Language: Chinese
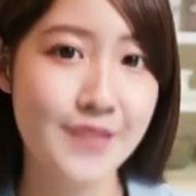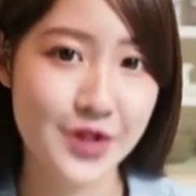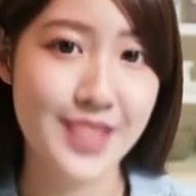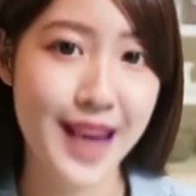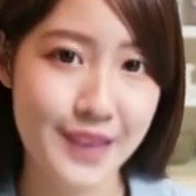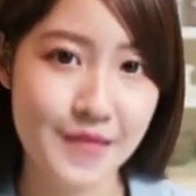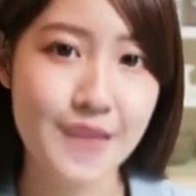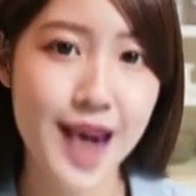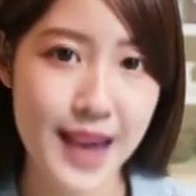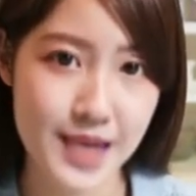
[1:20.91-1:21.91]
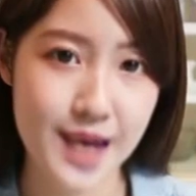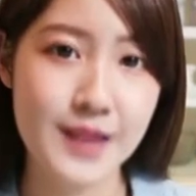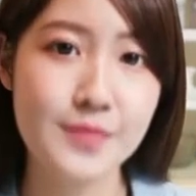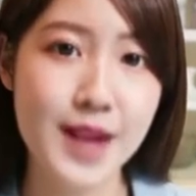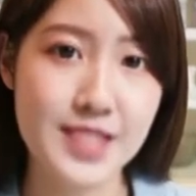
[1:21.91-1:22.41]
女单。韩月
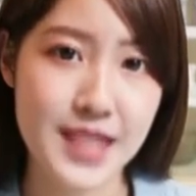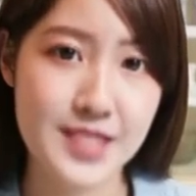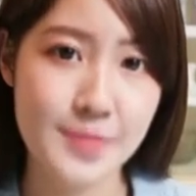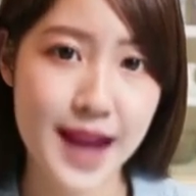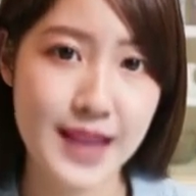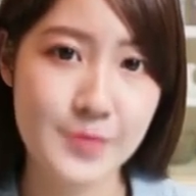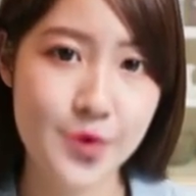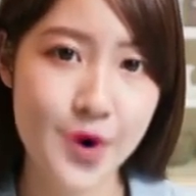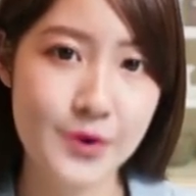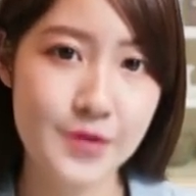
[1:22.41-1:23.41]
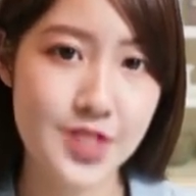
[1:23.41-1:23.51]
vs 白玉珀，